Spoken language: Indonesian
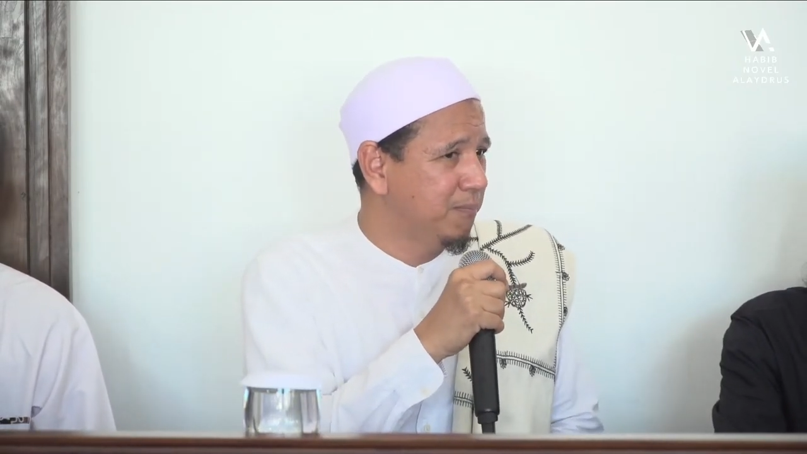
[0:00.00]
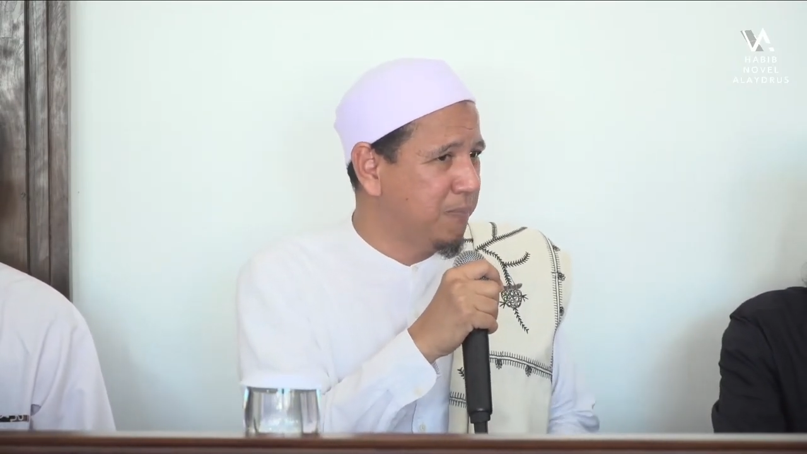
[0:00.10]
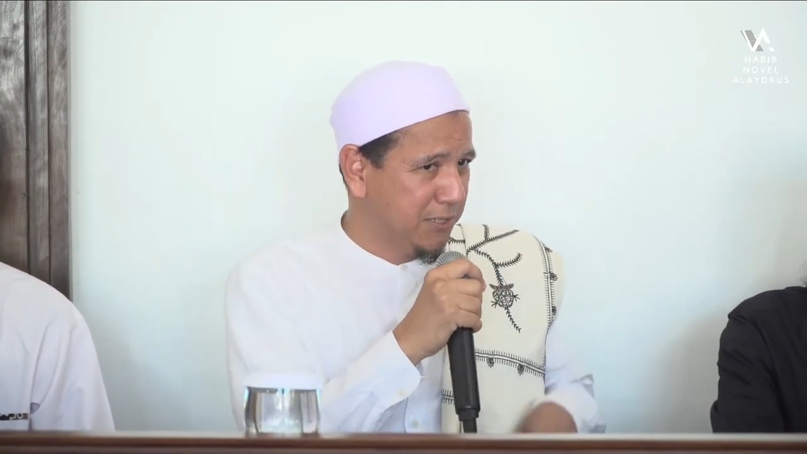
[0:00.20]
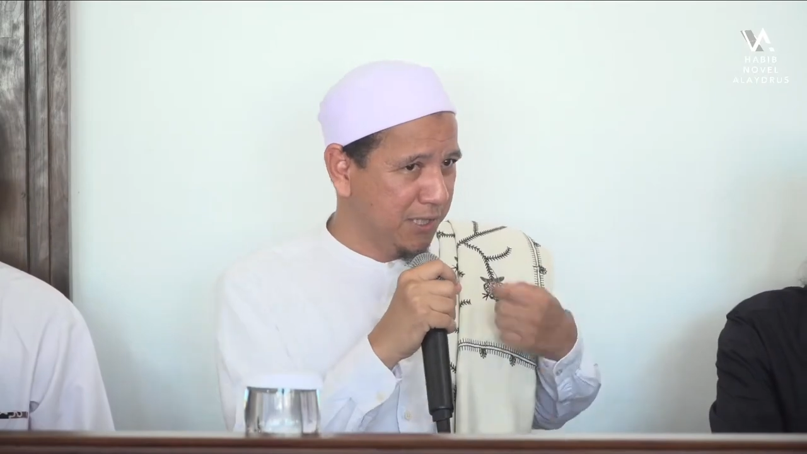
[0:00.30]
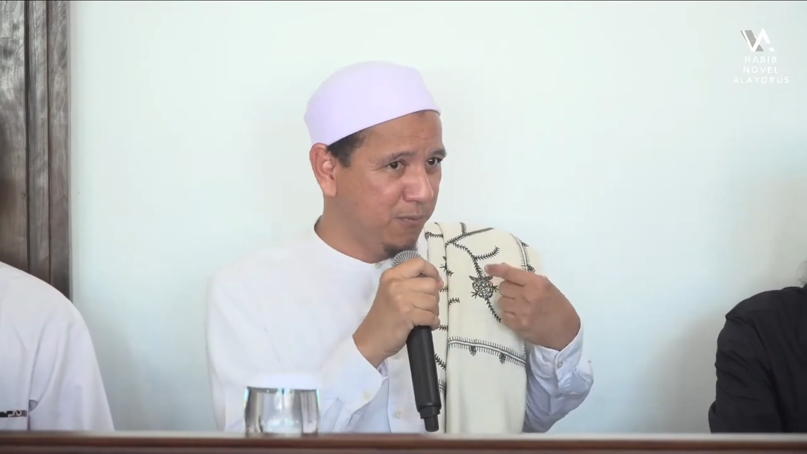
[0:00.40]

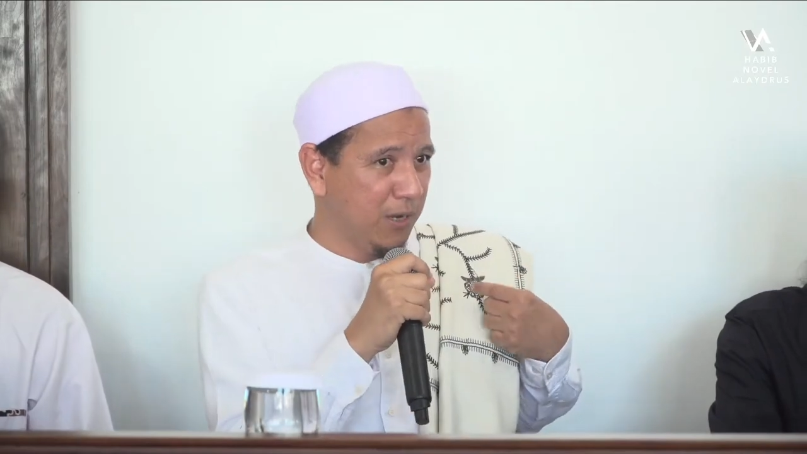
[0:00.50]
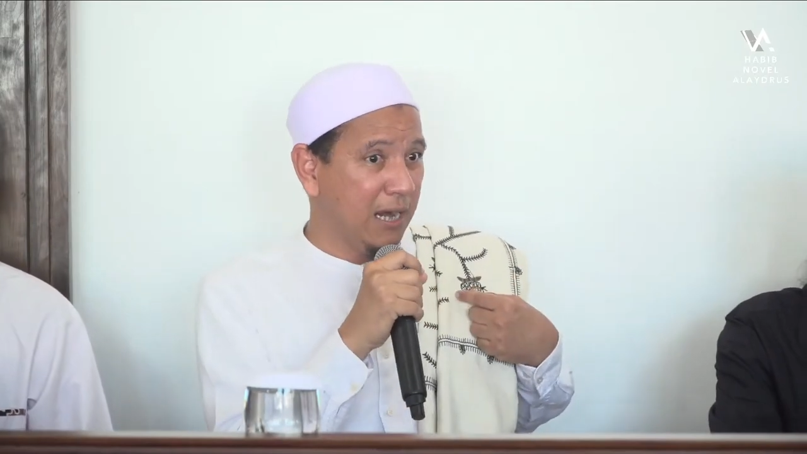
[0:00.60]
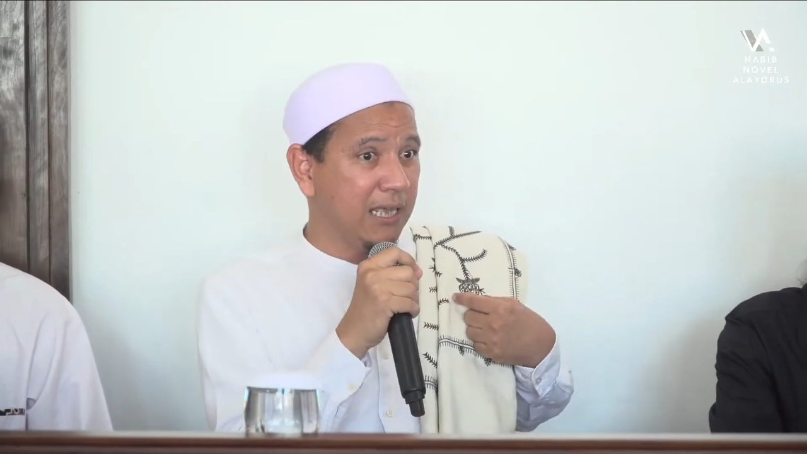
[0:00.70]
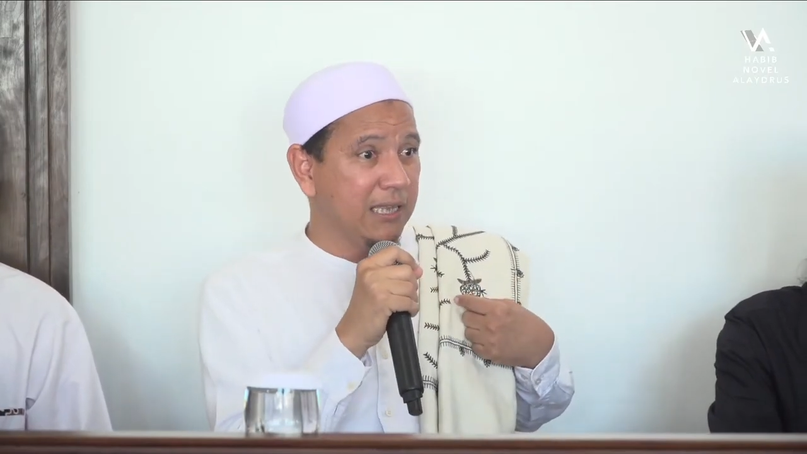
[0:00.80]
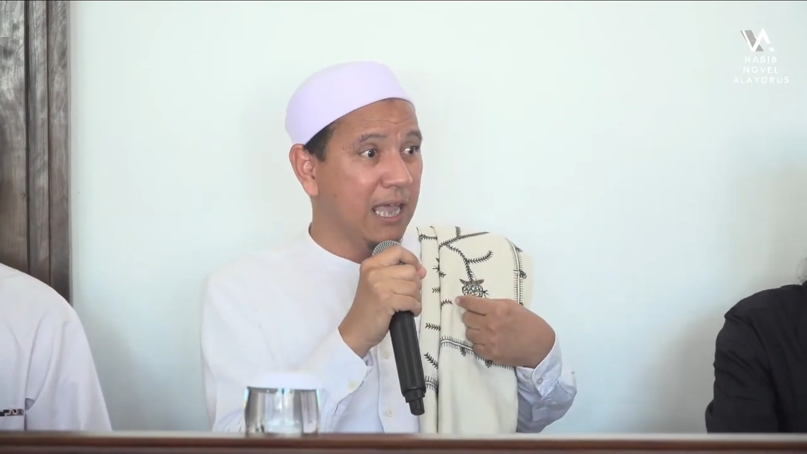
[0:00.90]
Pasti
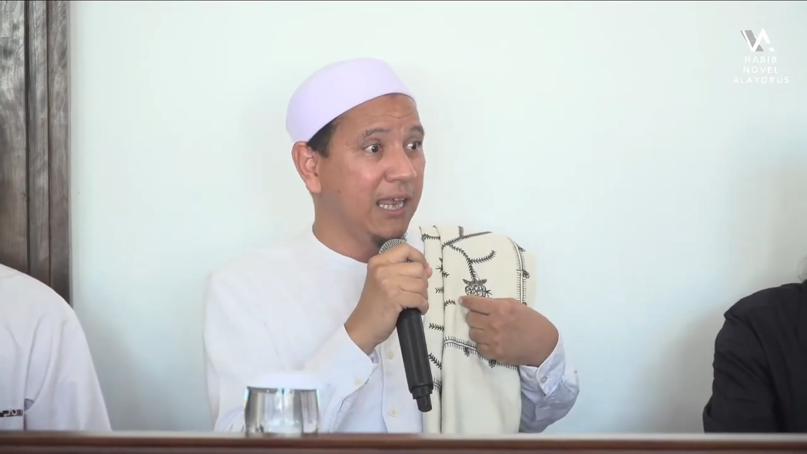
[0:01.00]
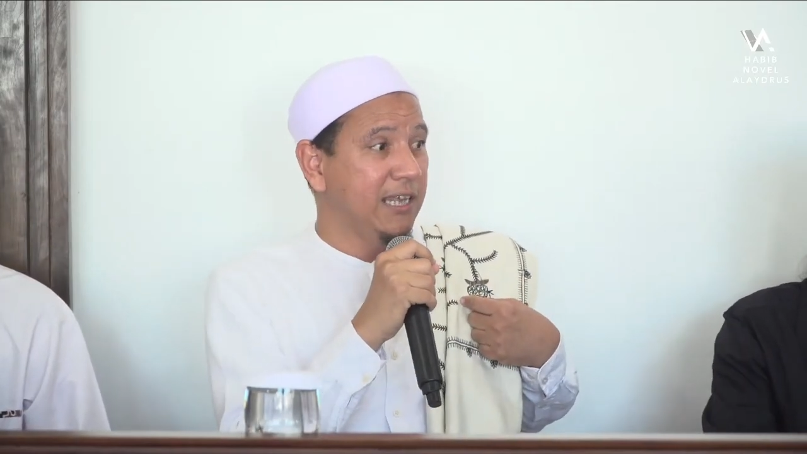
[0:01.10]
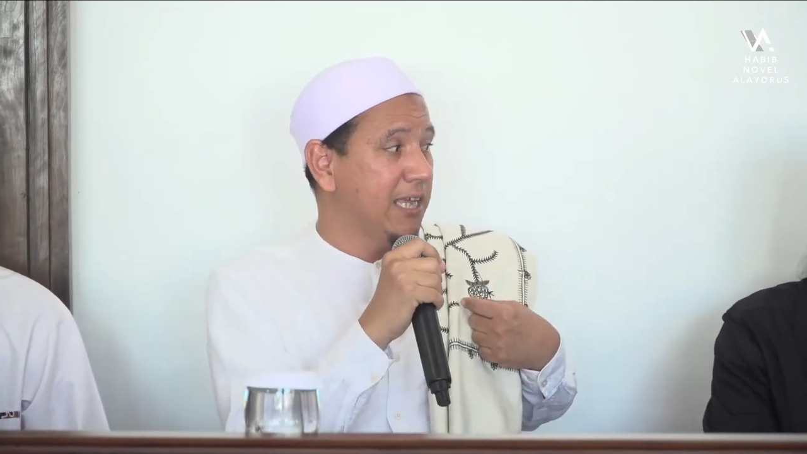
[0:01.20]
bukan kita ini